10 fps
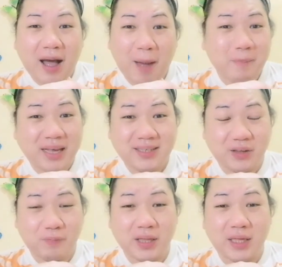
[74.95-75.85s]

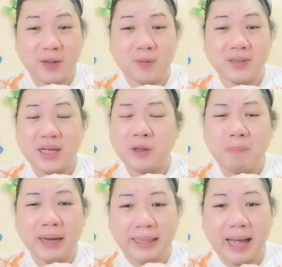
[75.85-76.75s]
amazing videos, ano
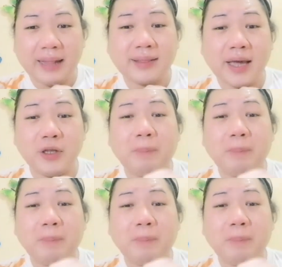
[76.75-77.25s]
pang inaantay nyo?